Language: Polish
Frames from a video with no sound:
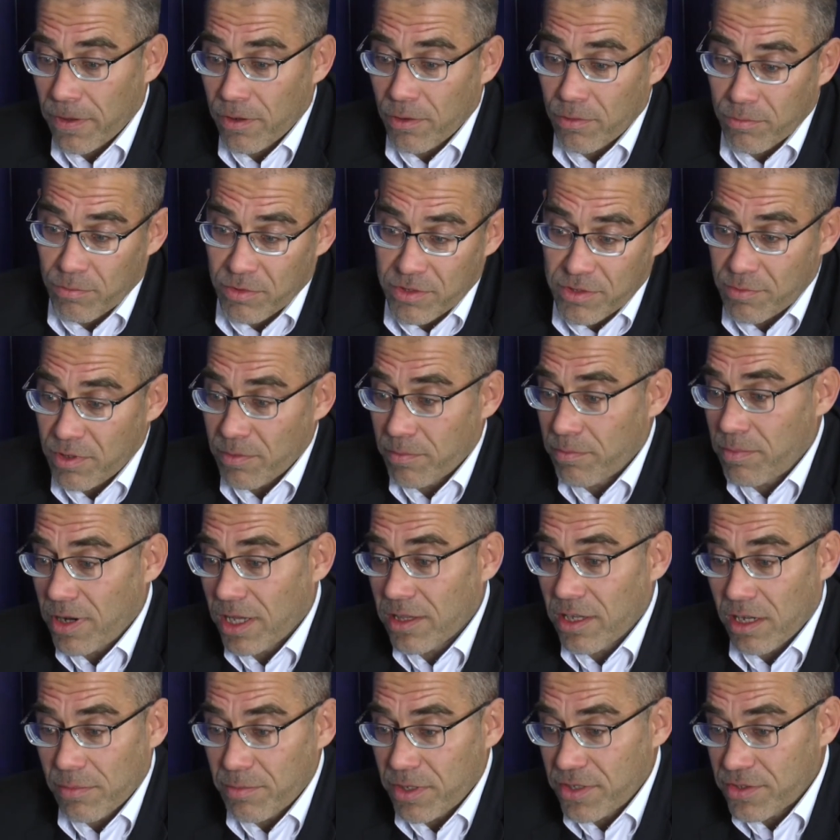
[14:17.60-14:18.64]
no powiedzmy
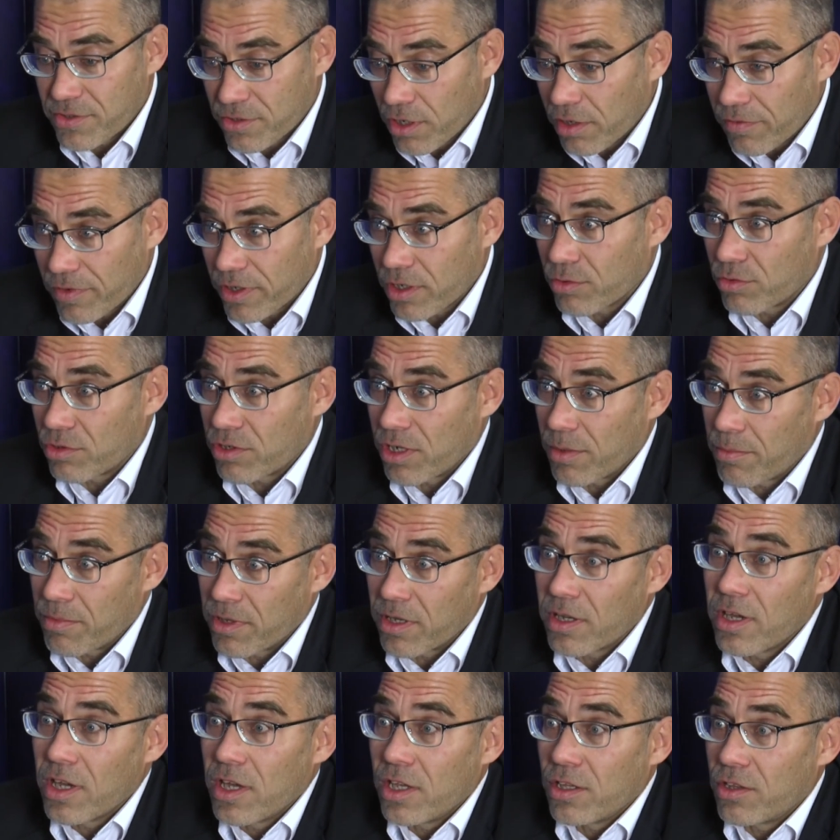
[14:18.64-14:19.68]
planach miejscowych, które
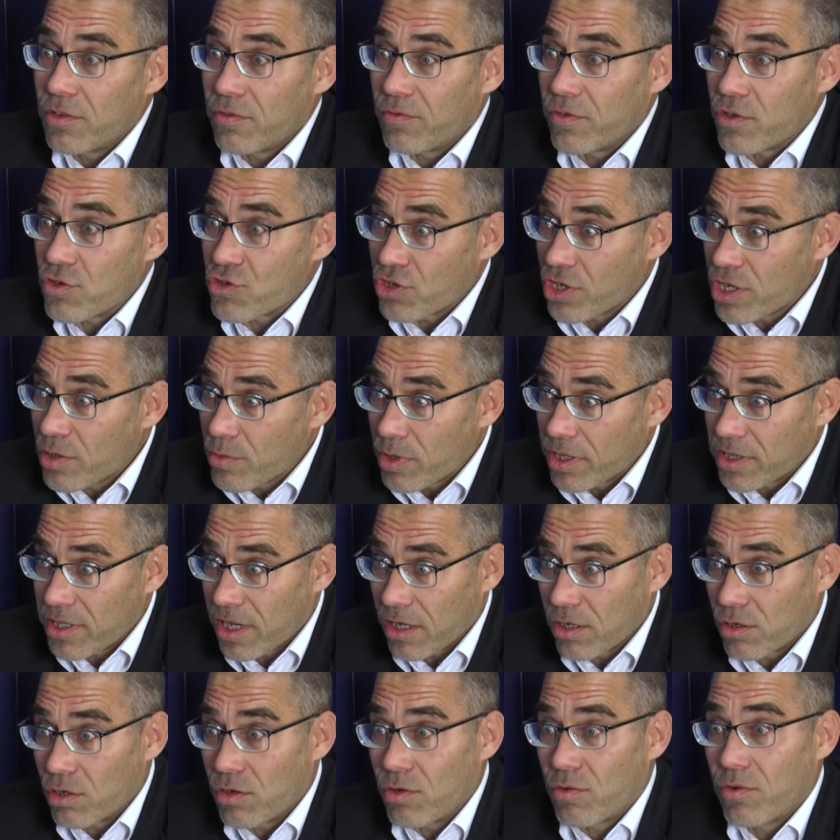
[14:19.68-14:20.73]
by tworzyły
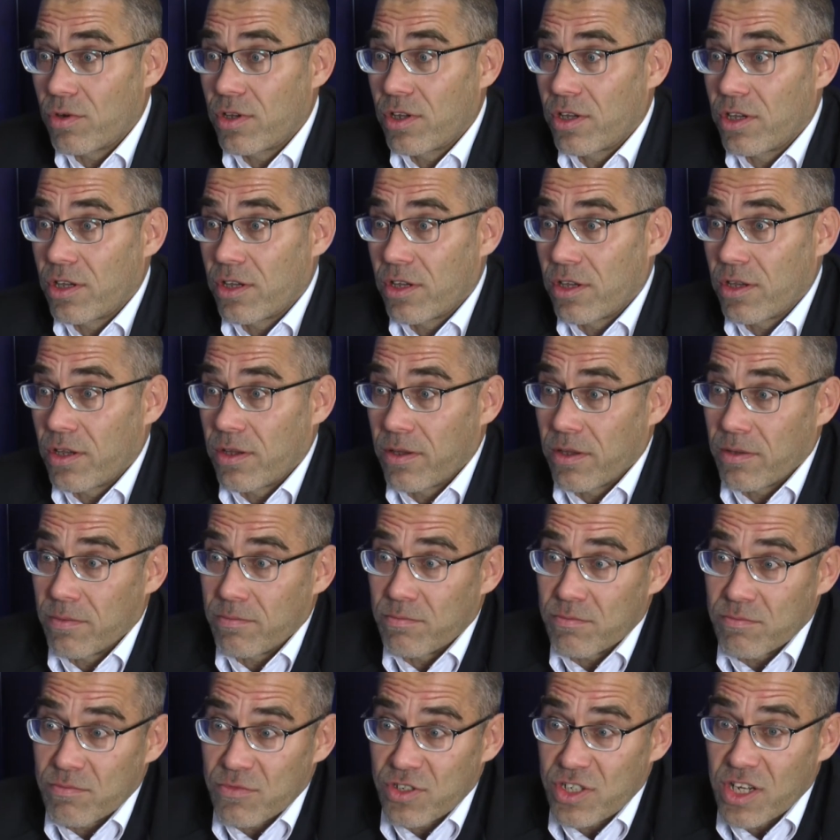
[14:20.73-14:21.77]
taką
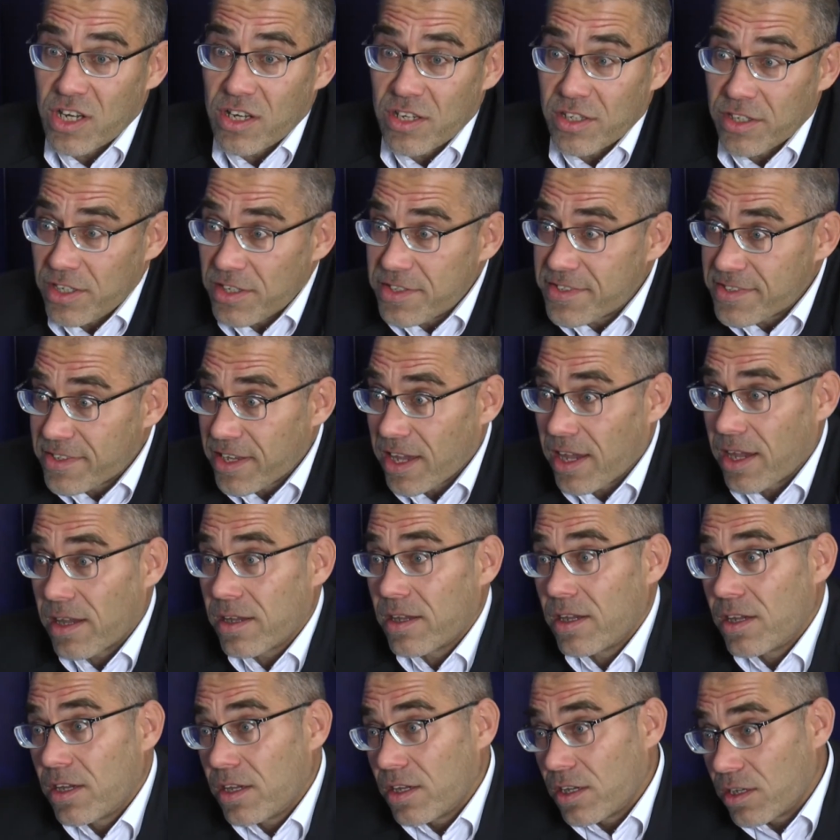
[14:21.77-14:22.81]

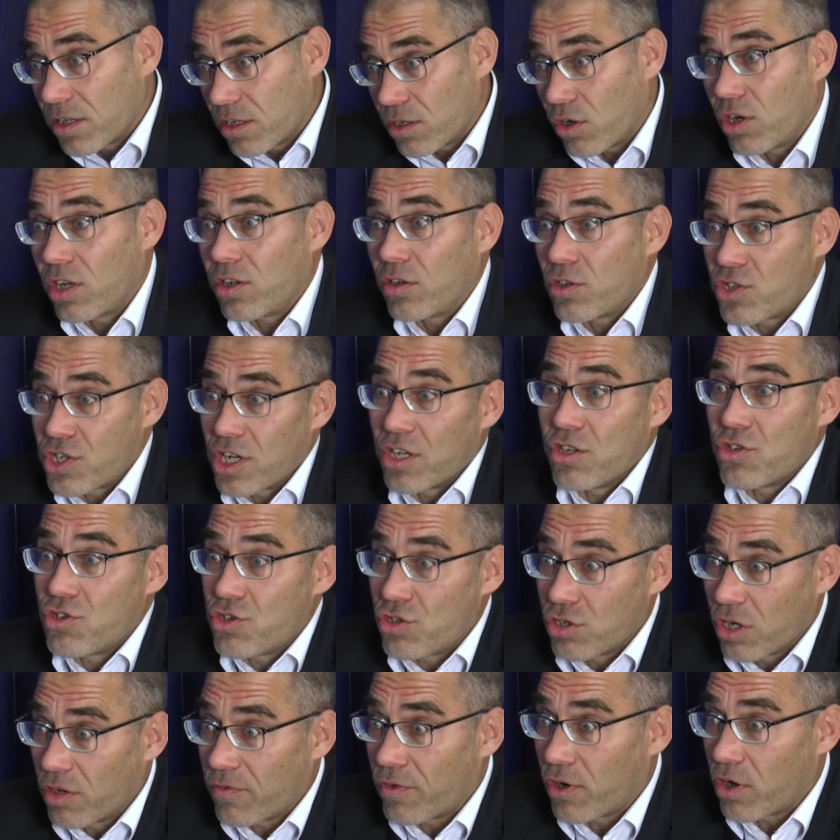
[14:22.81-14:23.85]
dzielnicę o,
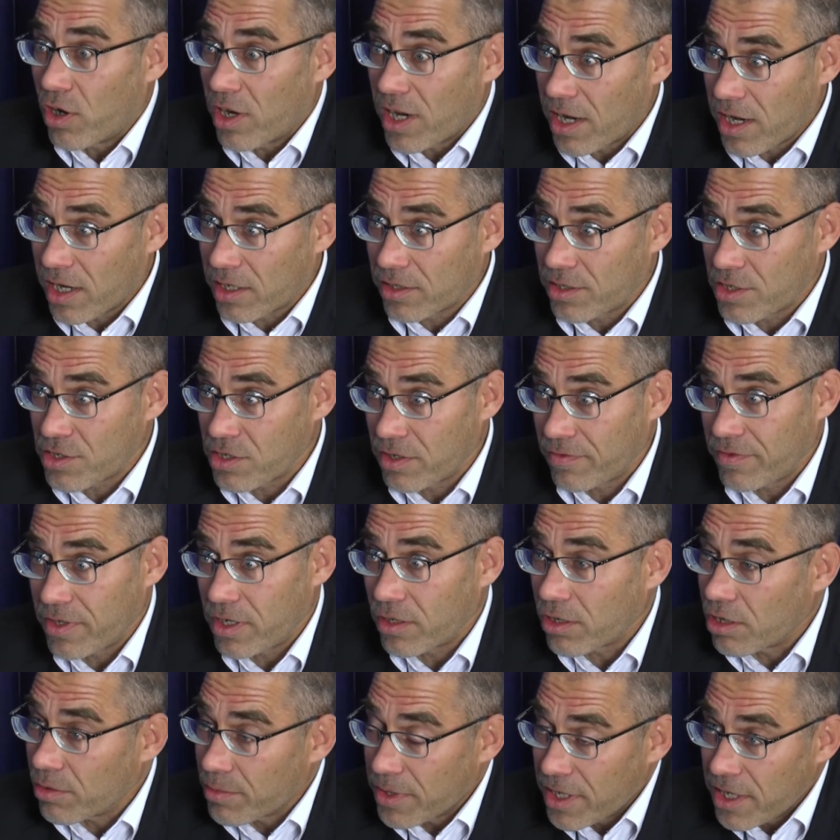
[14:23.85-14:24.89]
częściowo o charakterze
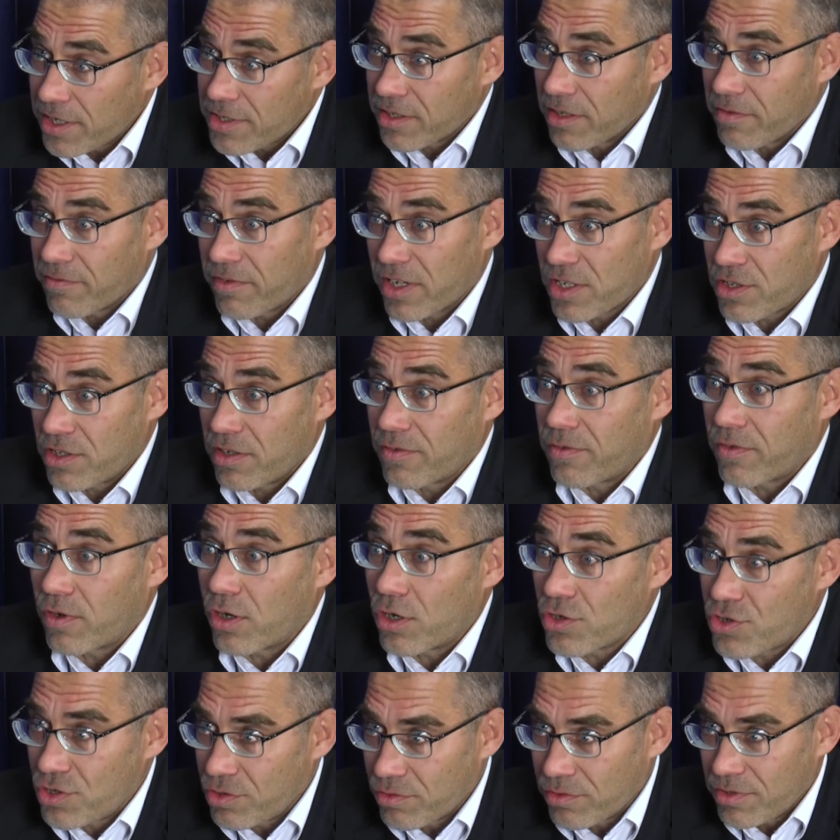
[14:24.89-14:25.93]
wielkomiejskim właśnie w
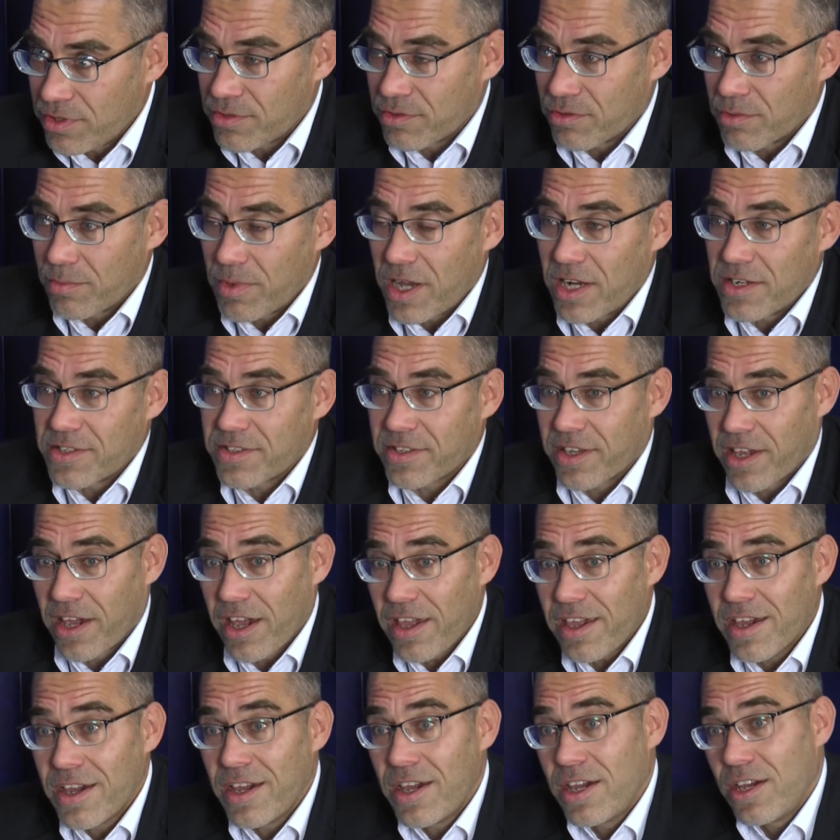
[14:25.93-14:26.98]
osi ulicy
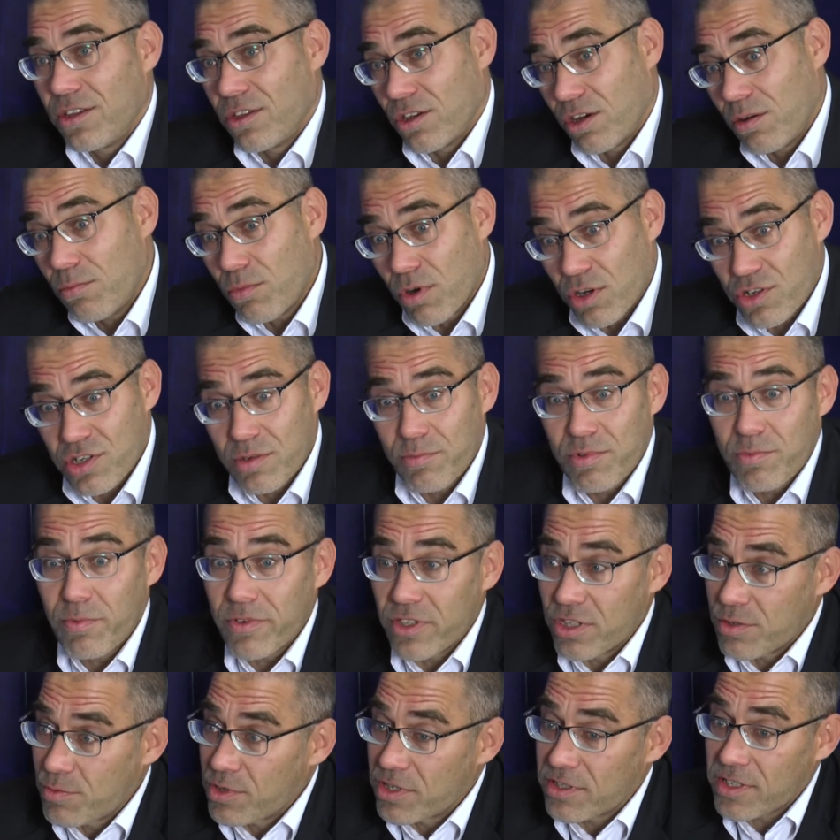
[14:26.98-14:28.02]
Lubelskiej, to może by
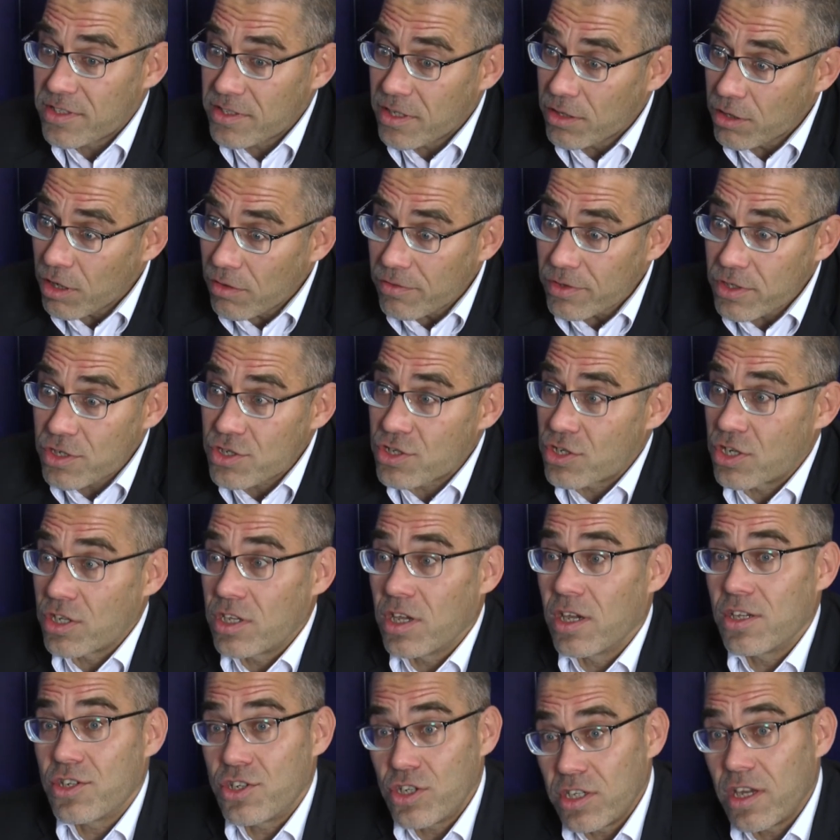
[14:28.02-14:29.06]
powinniśmy się zastanowić,
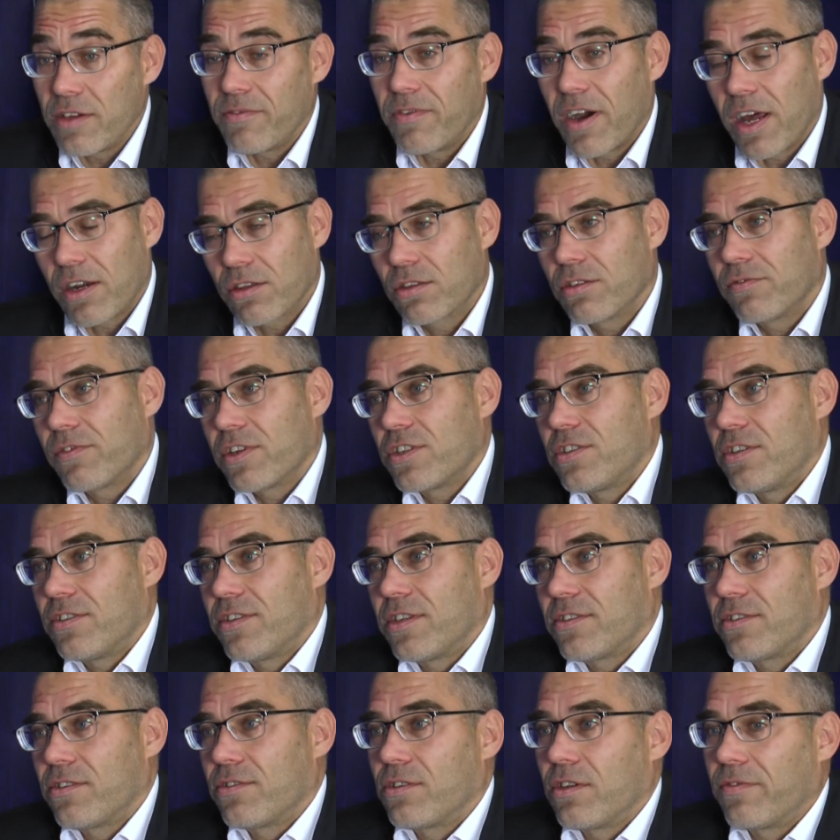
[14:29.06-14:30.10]
czy nie, czy nie warto właśnie
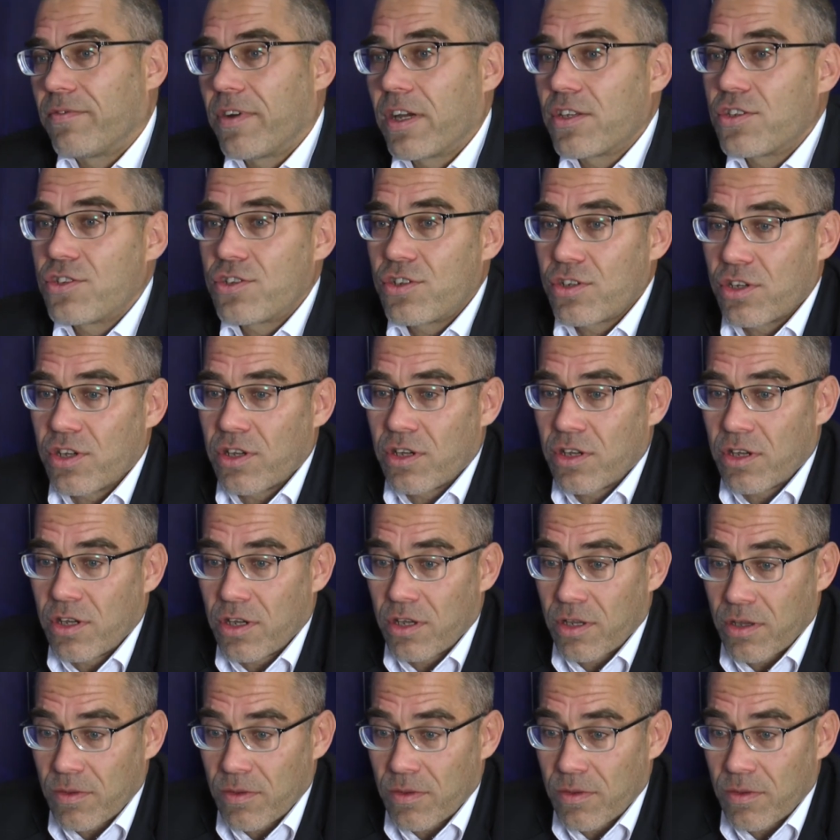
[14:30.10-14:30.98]
zastosować e,